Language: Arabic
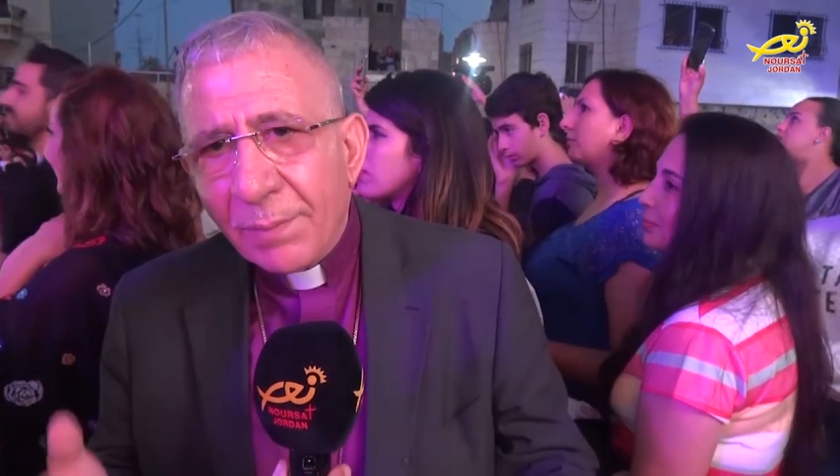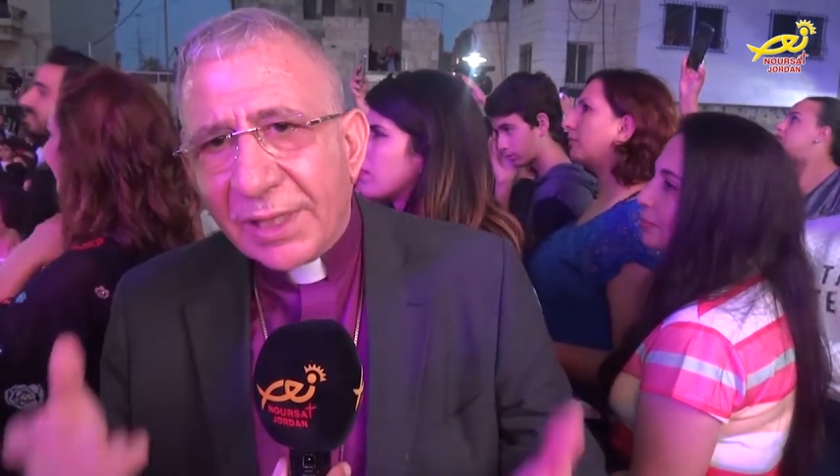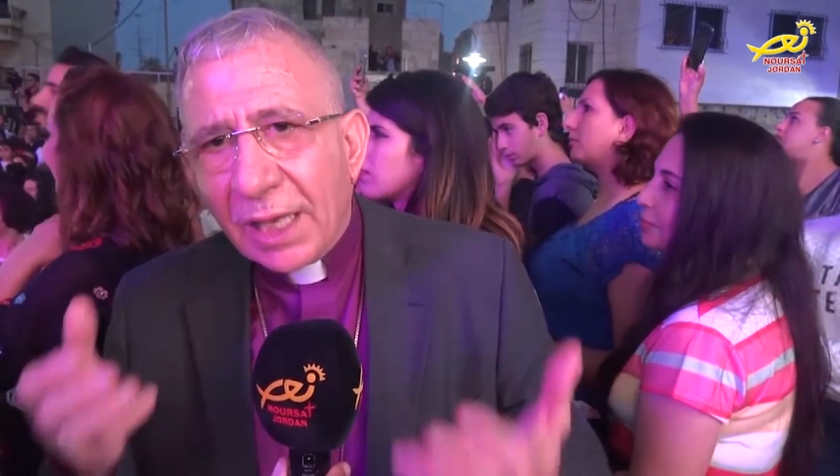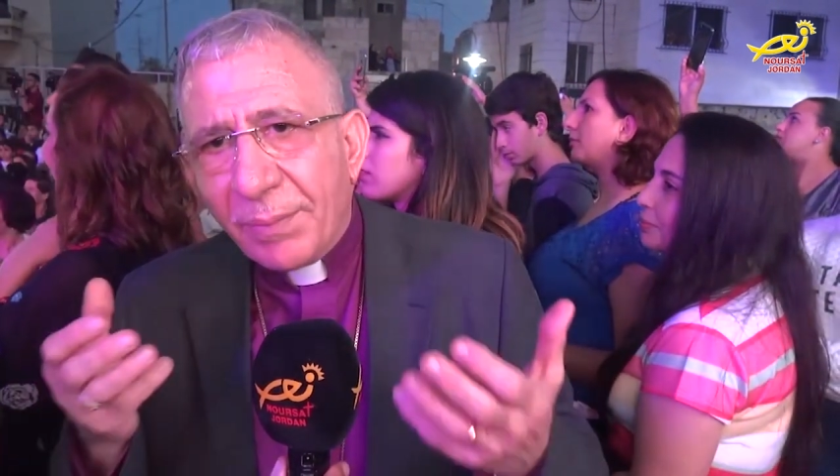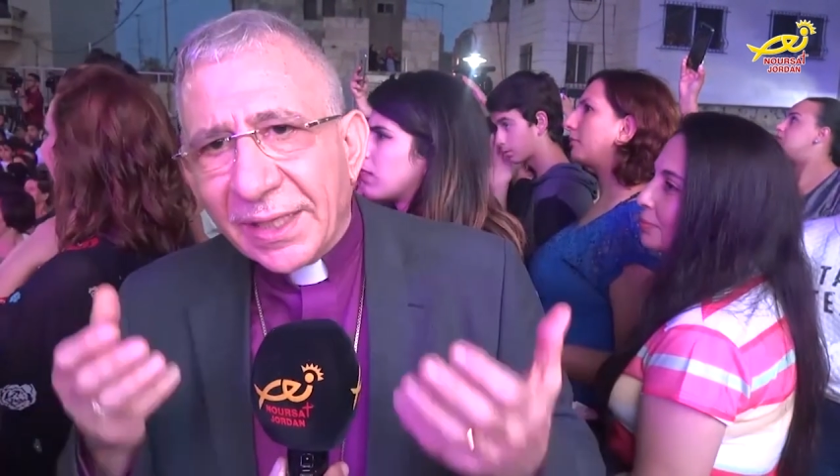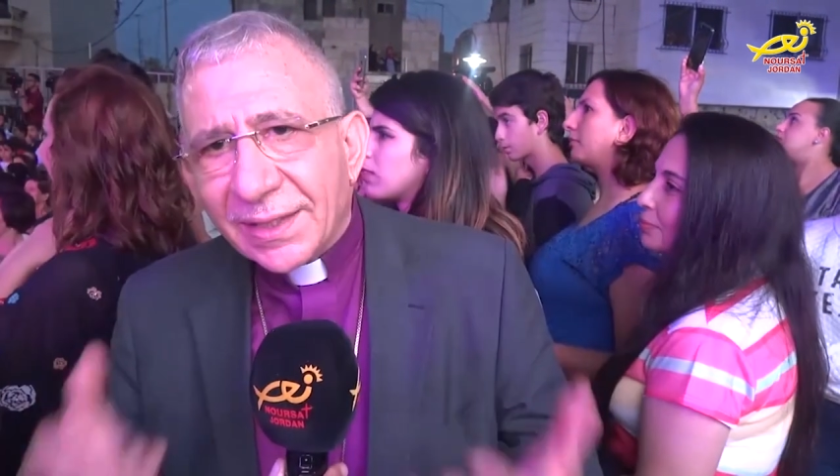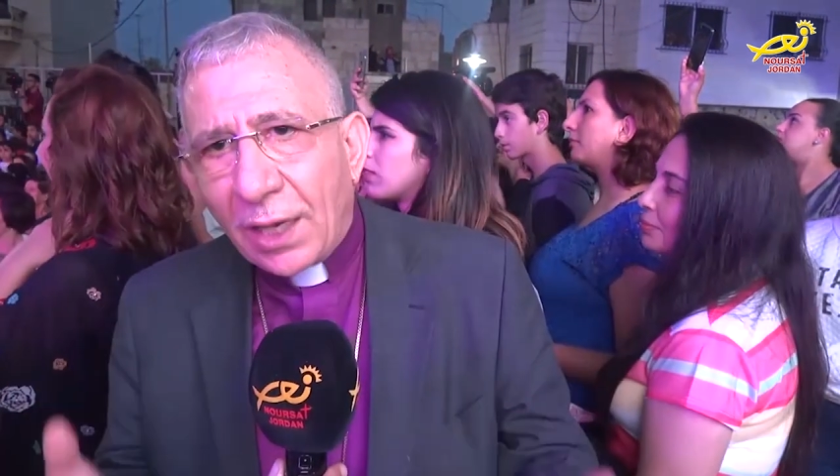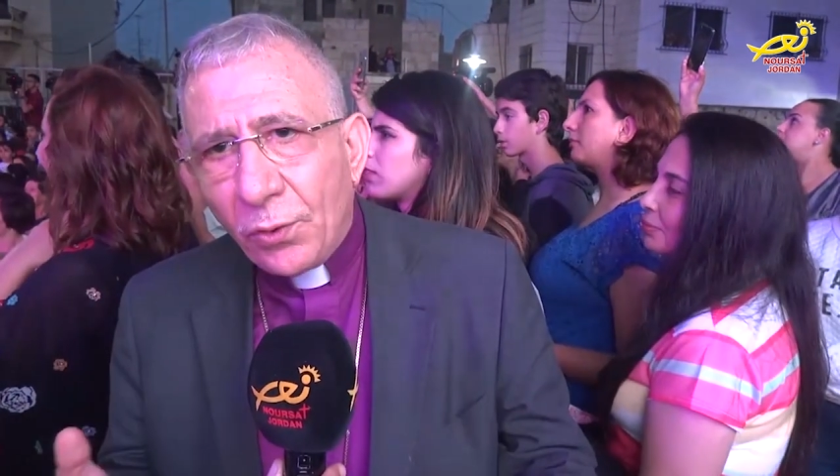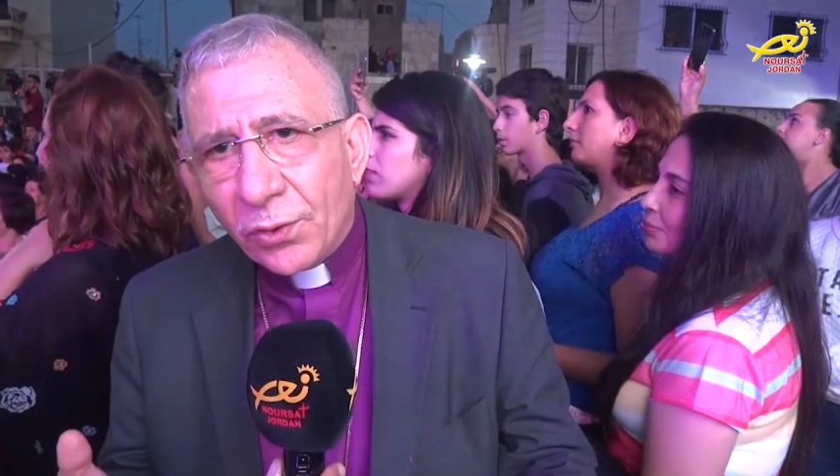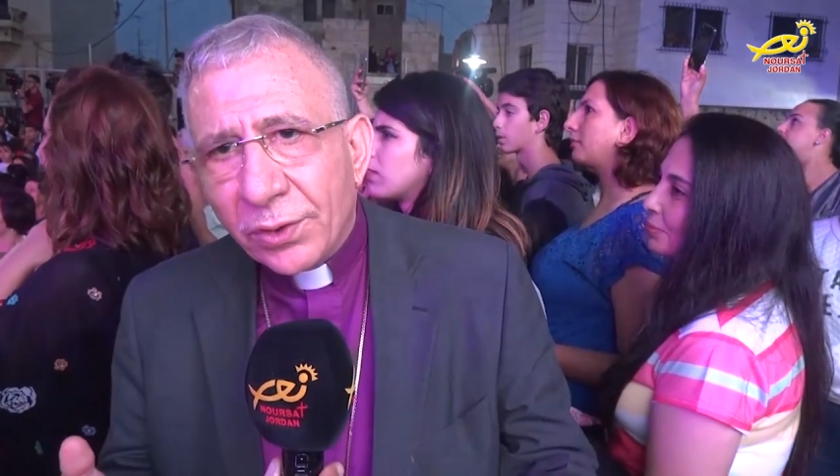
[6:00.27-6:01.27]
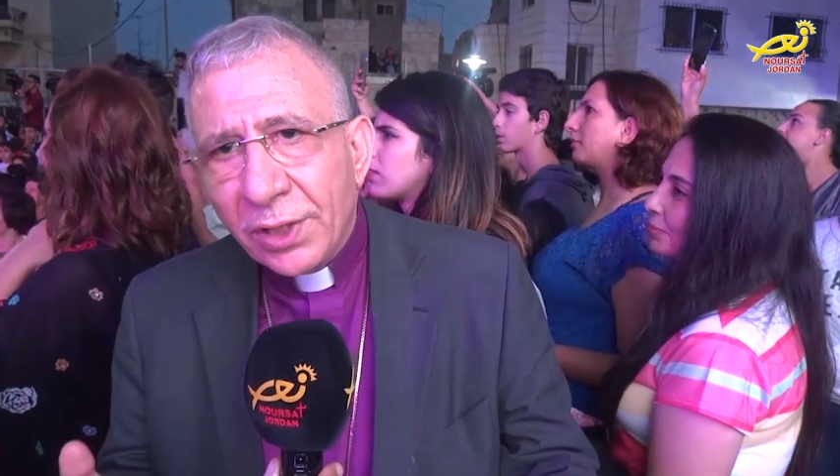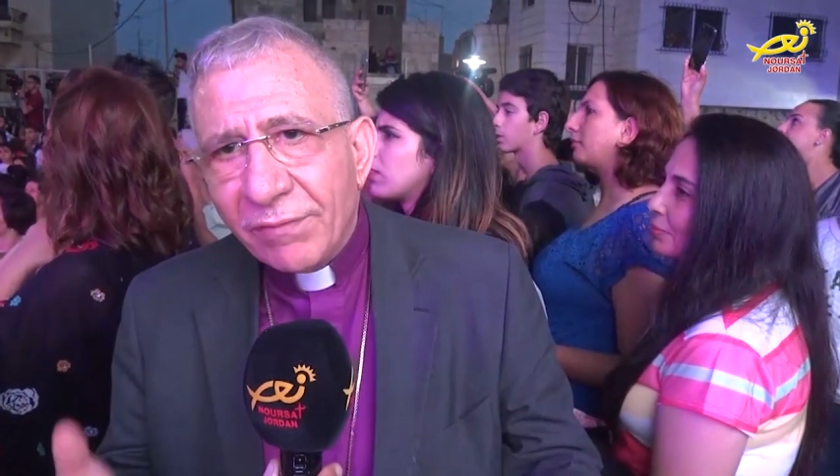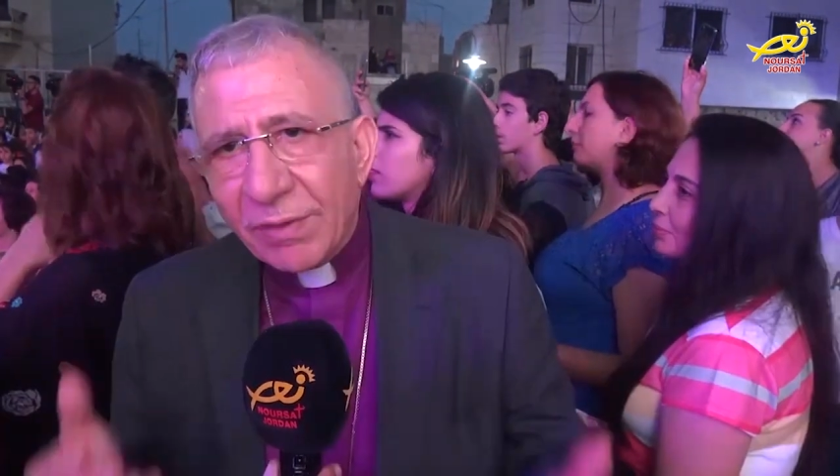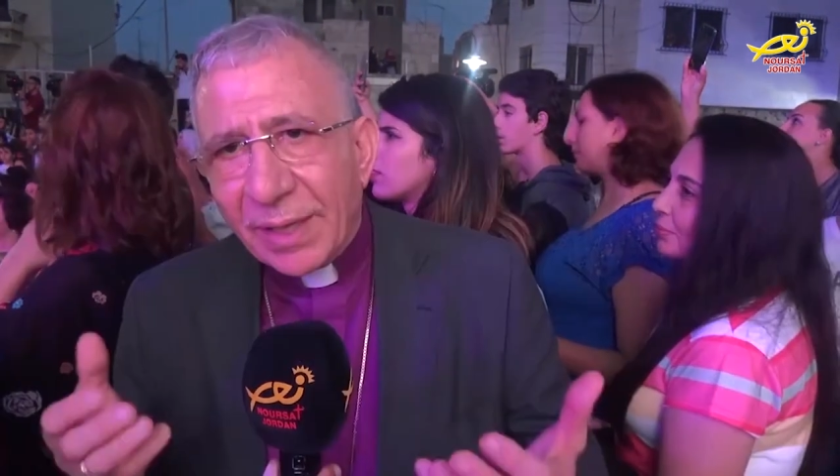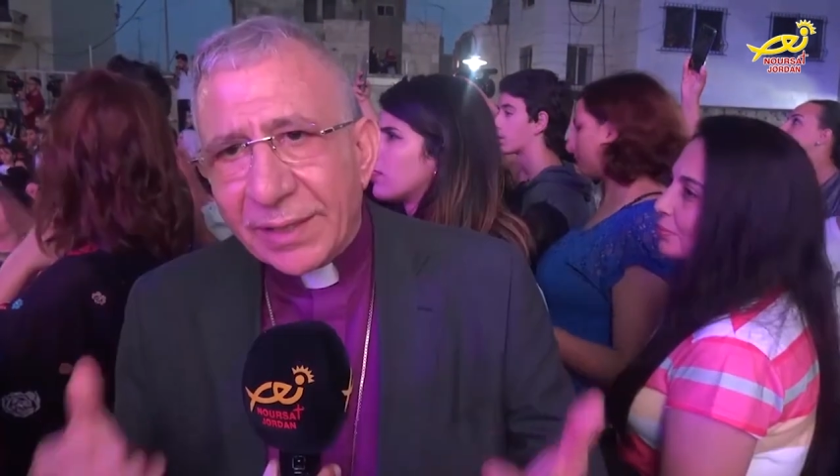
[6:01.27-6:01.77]
مثل بيت صحور
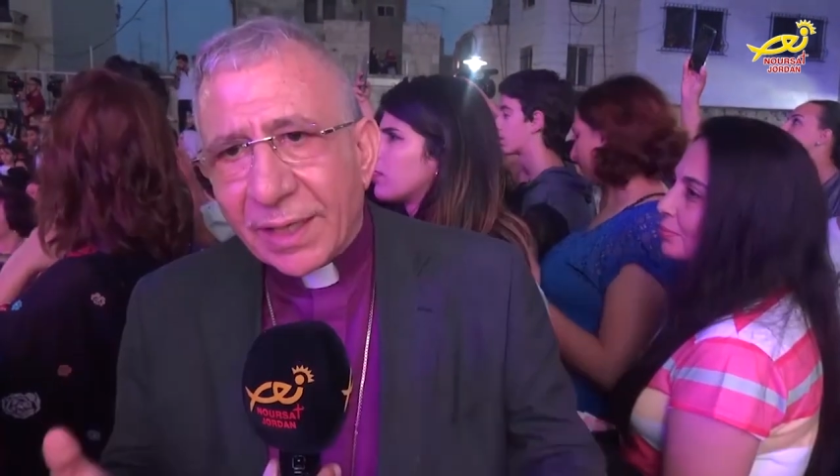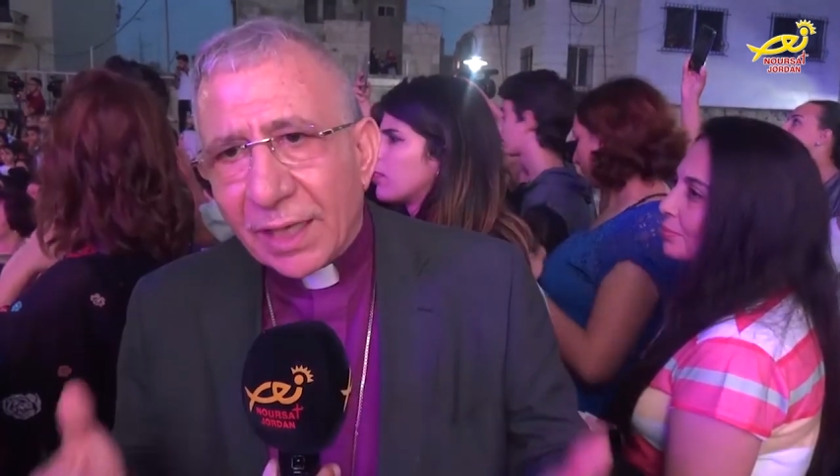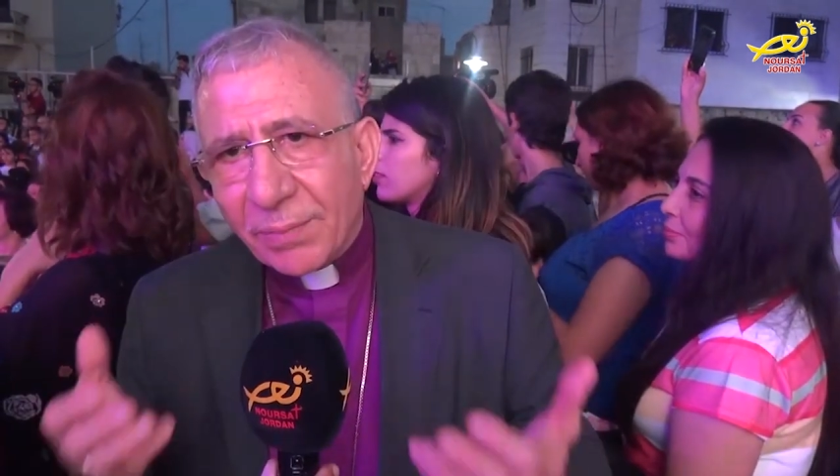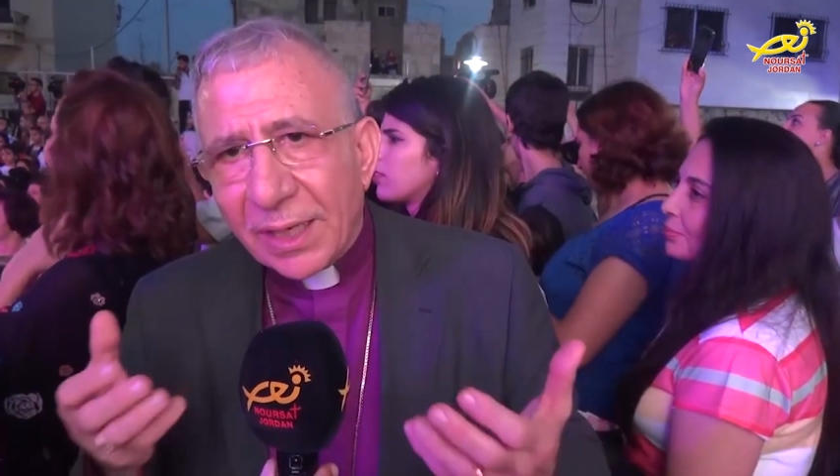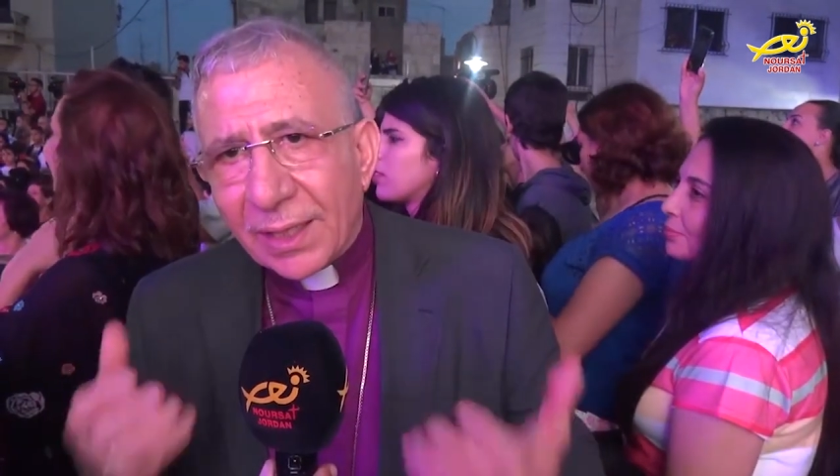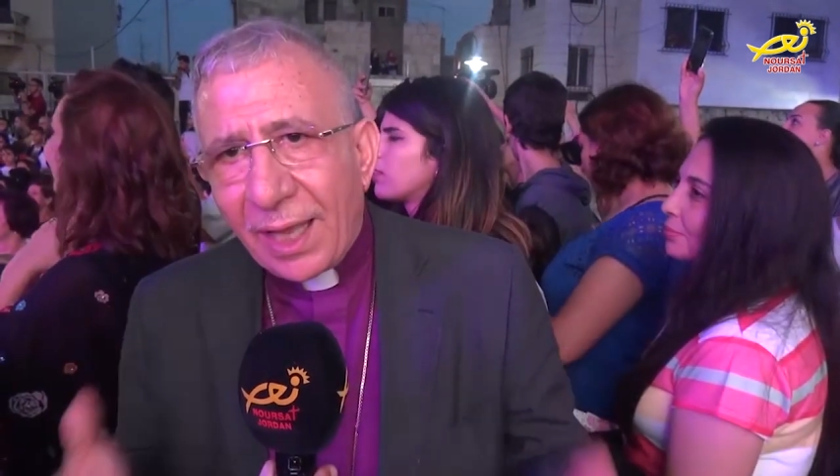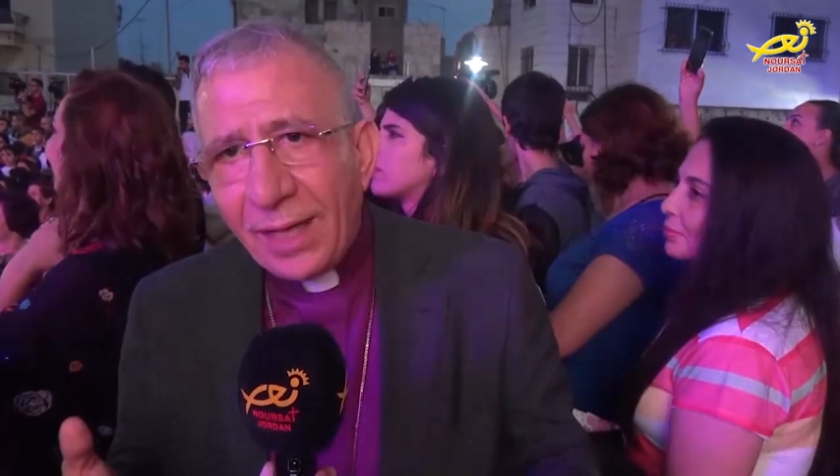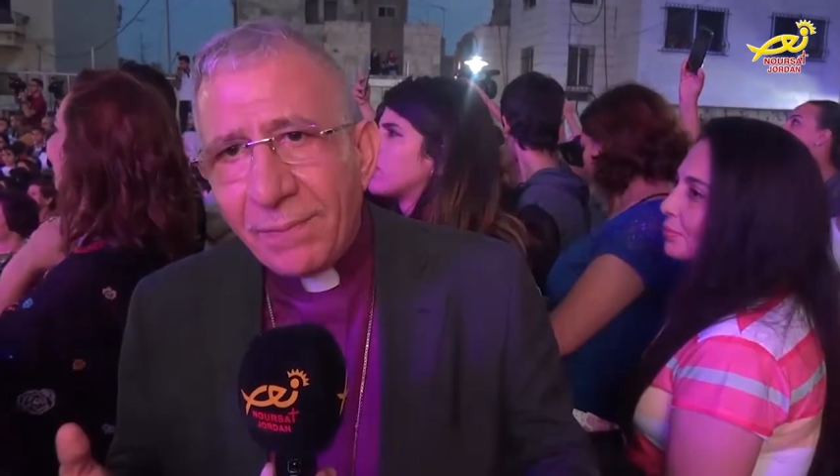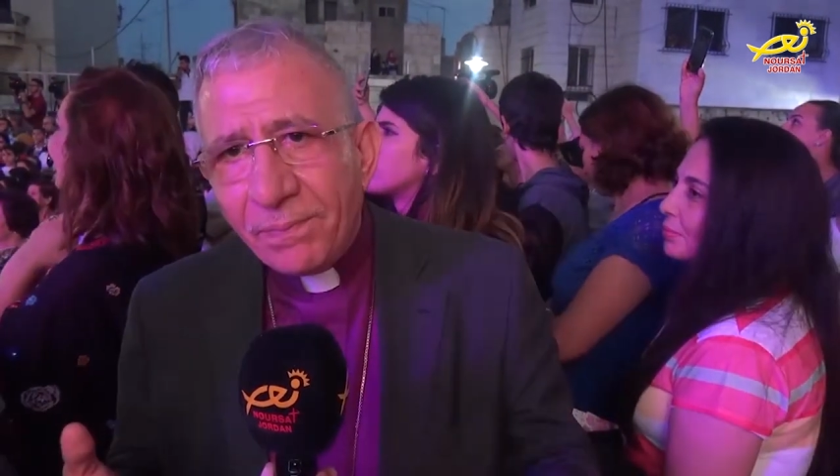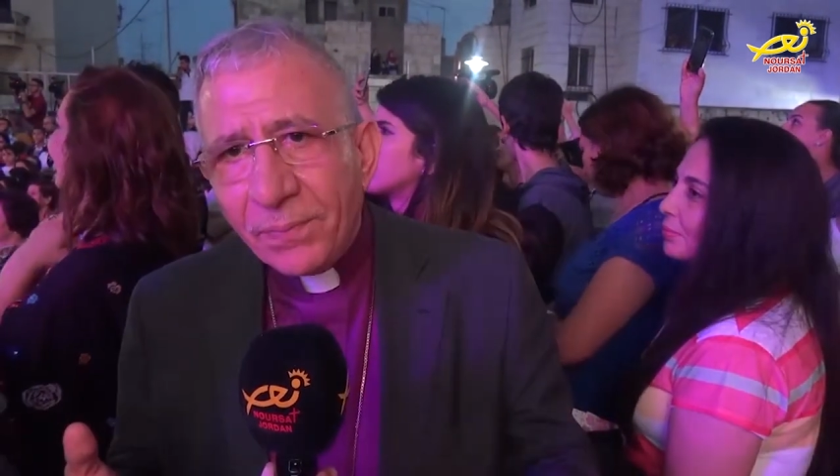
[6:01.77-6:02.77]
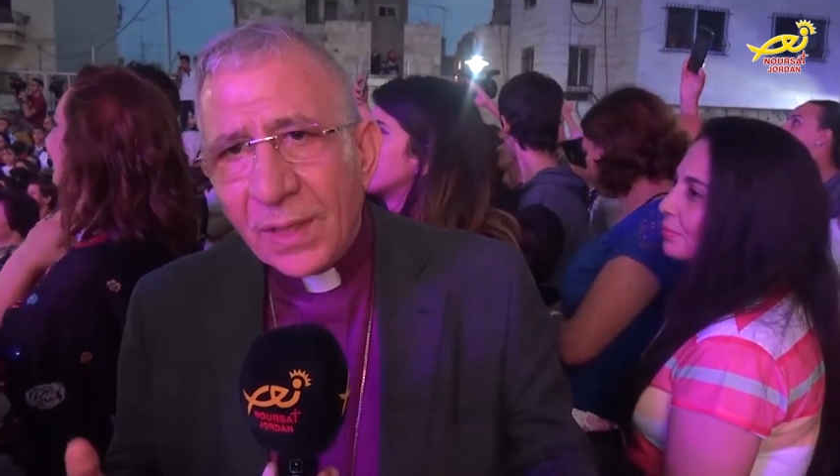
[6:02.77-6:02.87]
في منطقة بيت لحم